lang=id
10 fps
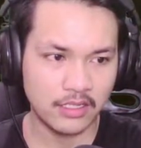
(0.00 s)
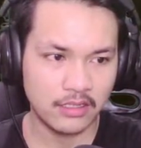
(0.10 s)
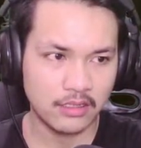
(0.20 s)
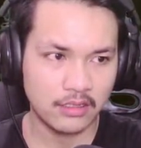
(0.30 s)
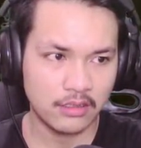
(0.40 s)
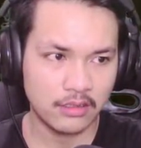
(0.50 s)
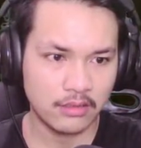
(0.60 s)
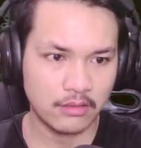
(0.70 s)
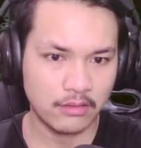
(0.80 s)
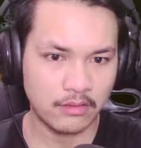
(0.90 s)

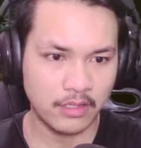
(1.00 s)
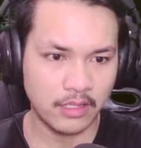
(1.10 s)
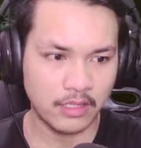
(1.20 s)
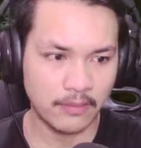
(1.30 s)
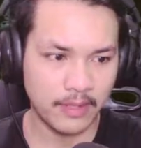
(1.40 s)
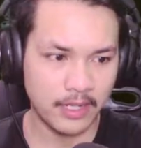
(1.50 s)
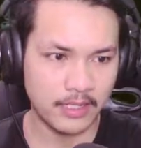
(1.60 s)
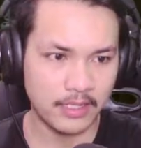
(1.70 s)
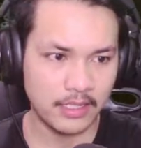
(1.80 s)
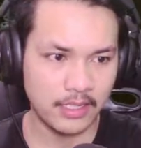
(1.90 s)
Oke, okay, kita
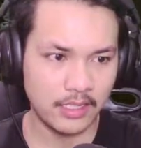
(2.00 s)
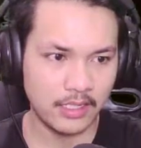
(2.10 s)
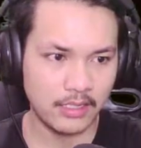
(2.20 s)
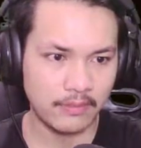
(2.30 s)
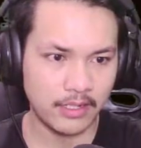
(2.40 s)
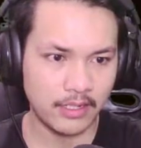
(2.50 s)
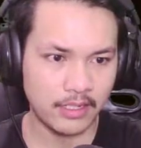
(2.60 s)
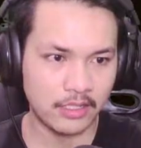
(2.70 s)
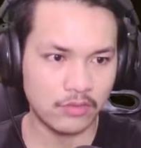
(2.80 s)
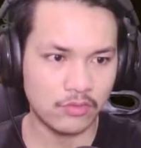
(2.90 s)
mandi. Mana ini
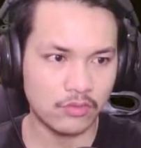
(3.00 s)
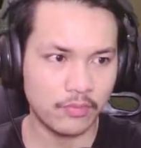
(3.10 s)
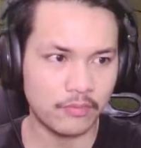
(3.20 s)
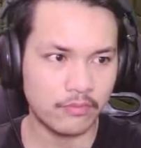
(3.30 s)
kita tutup?